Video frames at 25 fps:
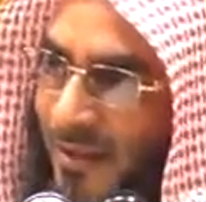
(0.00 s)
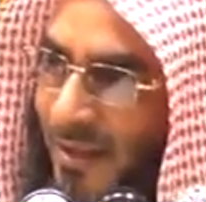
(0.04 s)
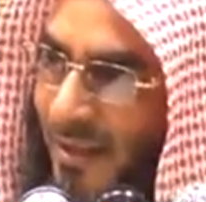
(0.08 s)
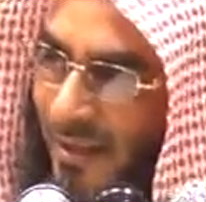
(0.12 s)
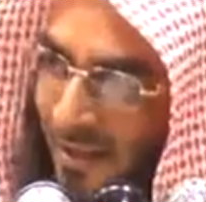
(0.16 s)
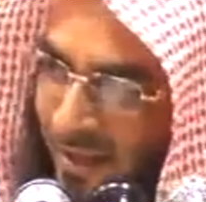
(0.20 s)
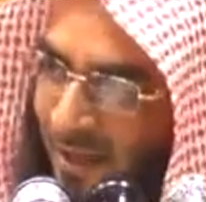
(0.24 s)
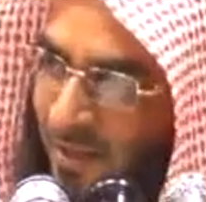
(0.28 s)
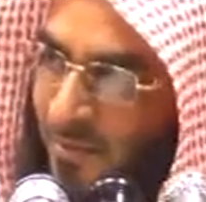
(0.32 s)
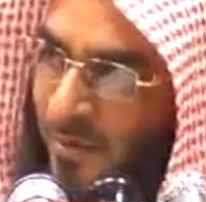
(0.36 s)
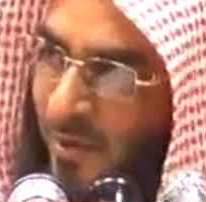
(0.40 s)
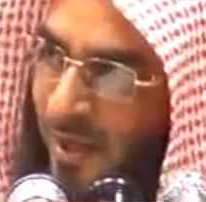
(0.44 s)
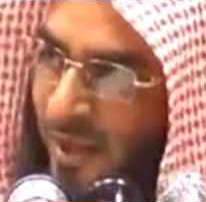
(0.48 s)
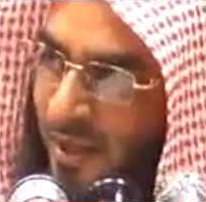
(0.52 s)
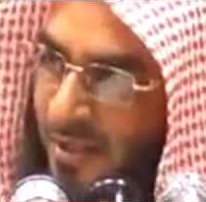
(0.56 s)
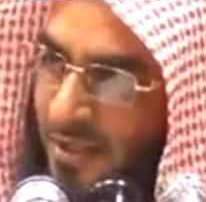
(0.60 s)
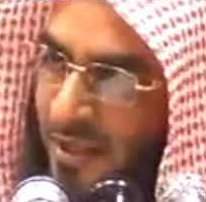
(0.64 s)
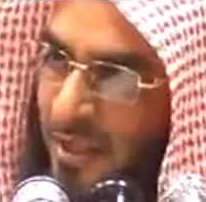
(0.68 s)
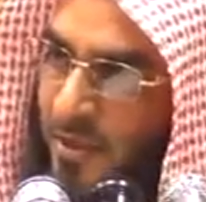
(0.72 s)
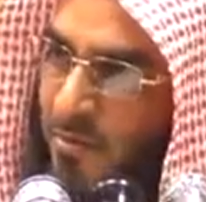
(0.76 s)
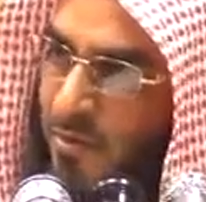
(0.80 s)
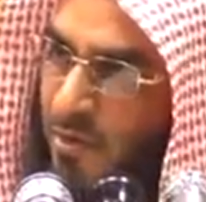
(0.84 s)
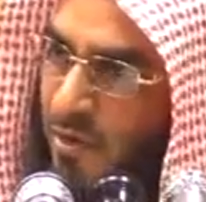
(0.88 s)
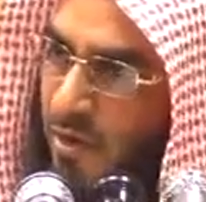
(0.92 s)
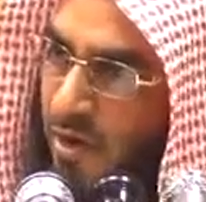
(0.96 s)
আল্লাহর ভয়
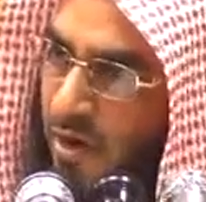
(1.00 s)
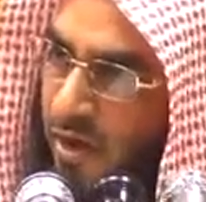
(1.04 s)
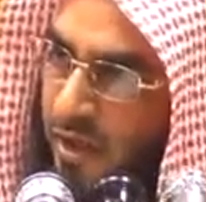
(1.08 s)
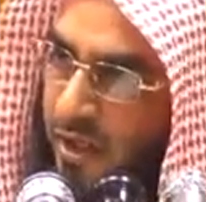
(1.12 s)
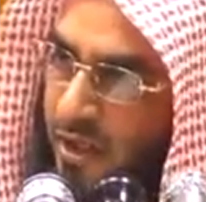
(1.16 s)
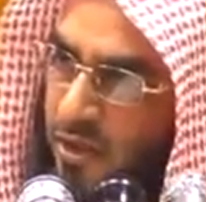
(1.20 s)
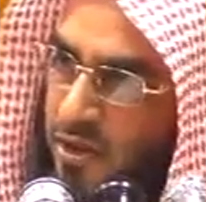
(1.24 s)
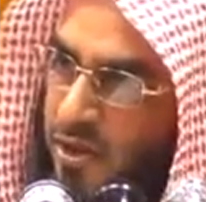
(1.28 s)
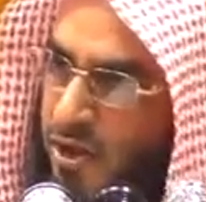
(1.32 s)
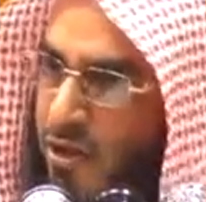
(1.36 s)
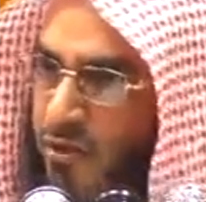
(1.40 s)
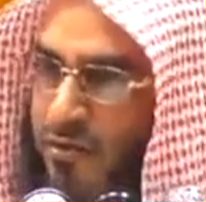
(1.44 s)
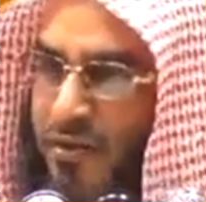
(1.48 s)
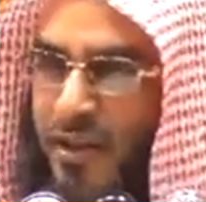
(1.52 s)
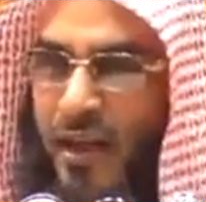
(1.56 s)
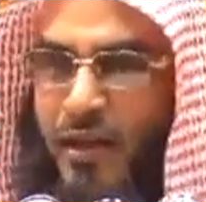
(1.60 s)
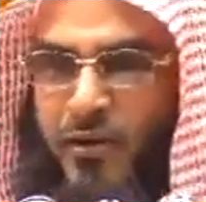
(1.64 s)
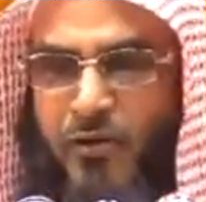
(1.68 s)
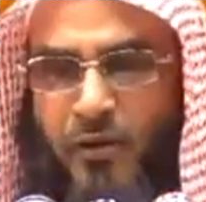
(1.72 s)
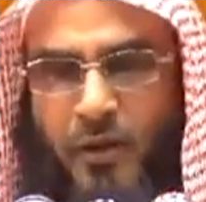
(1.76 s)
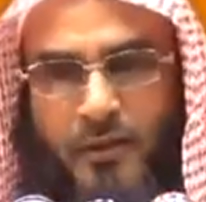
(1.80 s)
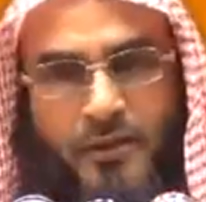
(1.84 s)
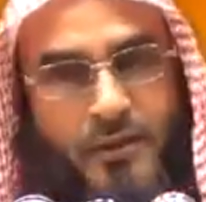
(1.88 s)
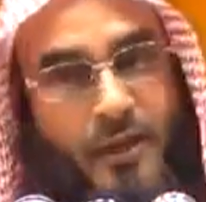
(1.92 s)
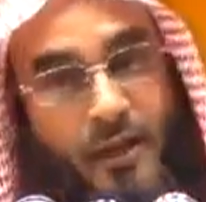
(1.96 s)
আছে এবং হকের
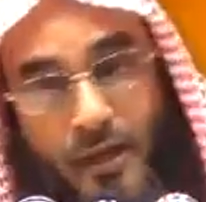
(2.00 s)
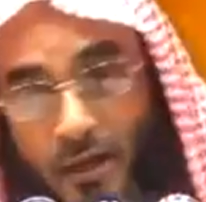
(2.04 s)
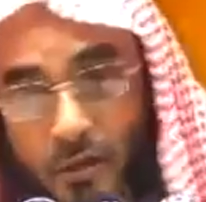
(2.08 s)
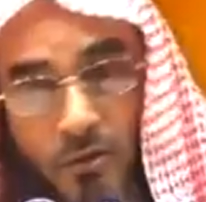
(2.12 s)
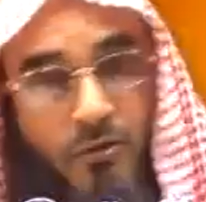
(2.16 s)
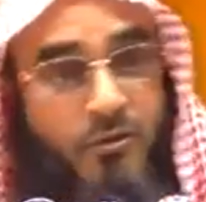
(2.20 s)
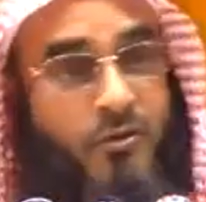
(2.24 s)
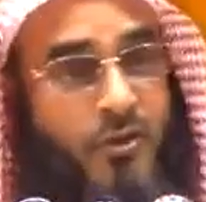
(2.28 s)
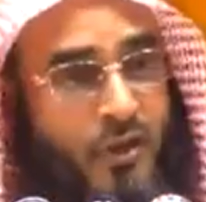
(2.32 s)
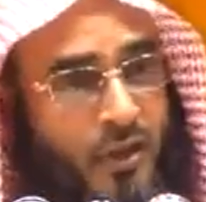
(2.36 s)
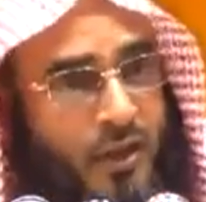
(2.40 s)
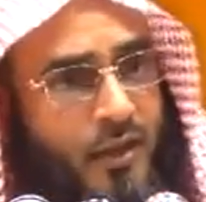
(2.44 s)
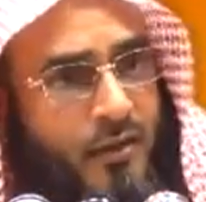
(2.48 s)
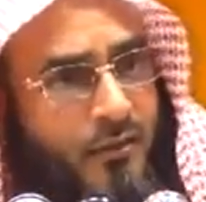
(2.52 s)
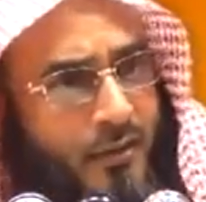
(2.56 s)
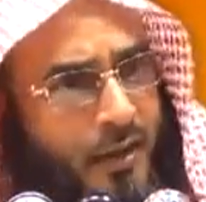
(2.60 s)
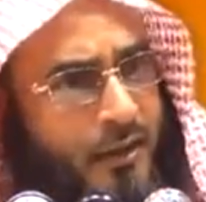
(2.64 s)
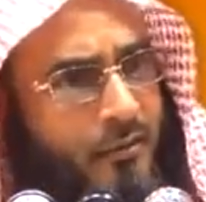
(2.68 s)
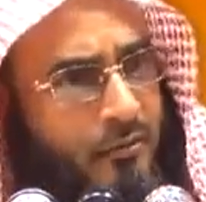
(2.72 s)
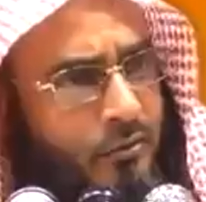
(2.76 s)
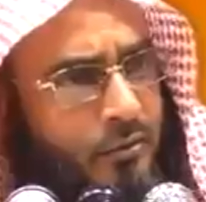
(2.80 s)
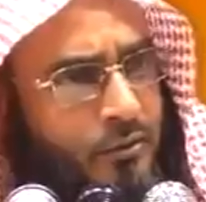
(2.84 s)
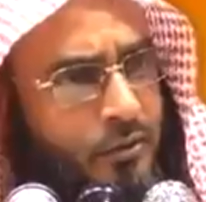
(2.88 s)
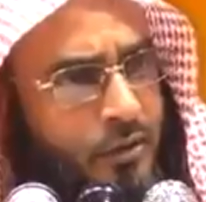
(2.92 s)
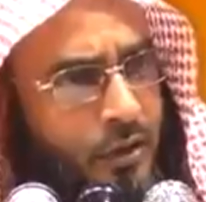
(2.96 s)
সন্ধানও আছে আল্লাহ ওদেরকে
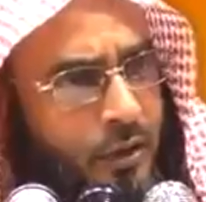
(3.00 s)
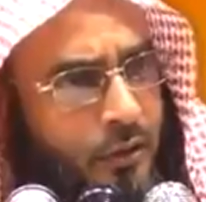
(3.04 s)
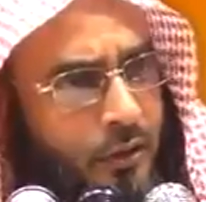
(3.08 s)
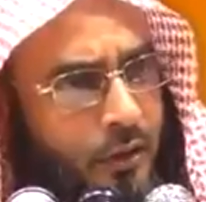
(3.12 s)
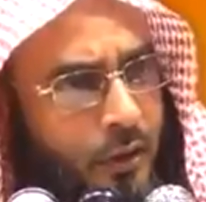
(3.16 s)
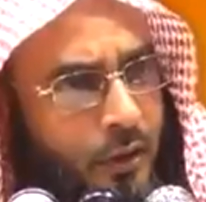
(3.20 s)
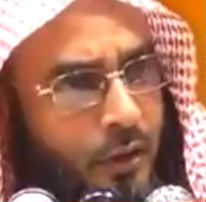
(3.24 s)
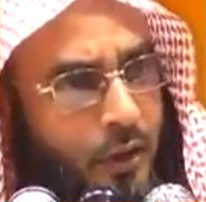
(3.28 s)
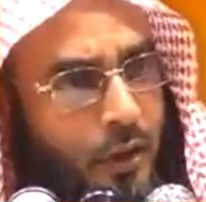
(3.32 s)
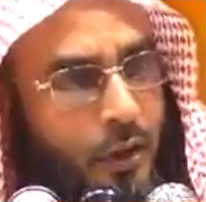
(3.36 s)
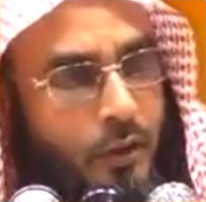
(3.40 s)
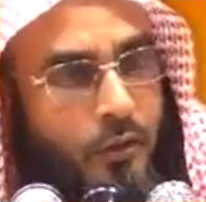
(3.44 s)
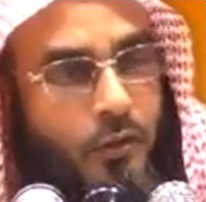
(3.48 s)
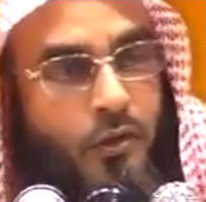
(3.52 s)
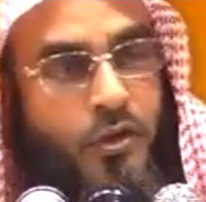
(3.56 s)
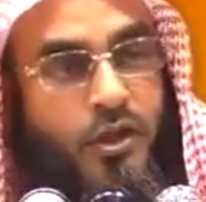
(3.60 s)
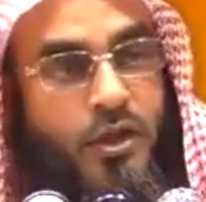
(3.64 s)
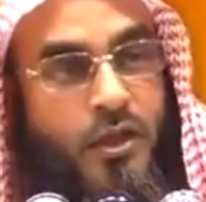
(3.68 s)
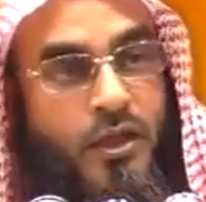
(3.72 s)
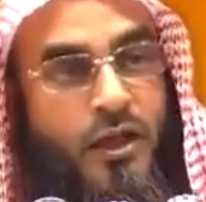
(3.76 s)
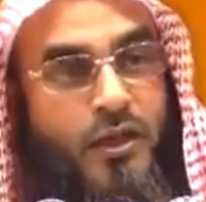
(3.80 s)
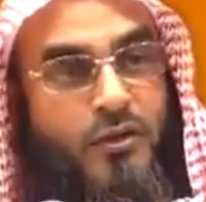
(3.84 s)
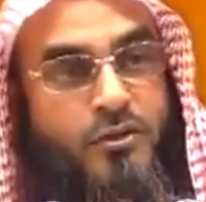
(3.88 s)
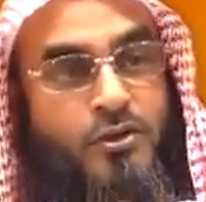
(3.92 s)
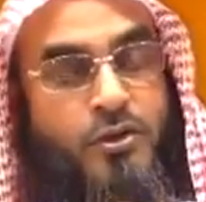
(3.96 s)
হেদায়ত করছেন
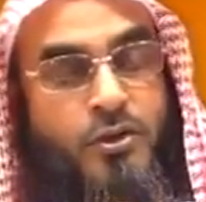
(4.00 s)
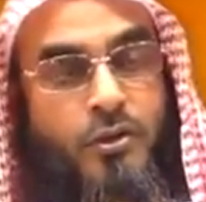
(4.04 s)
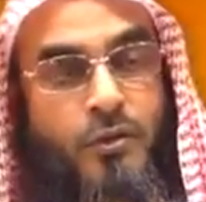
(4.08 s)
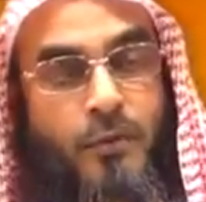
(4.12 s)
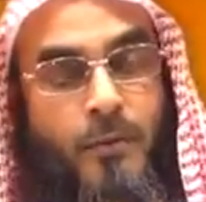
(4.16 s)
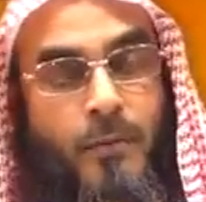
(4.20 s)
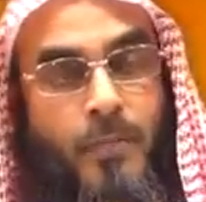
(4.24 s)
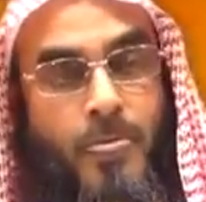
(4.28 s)
অধিকাংশ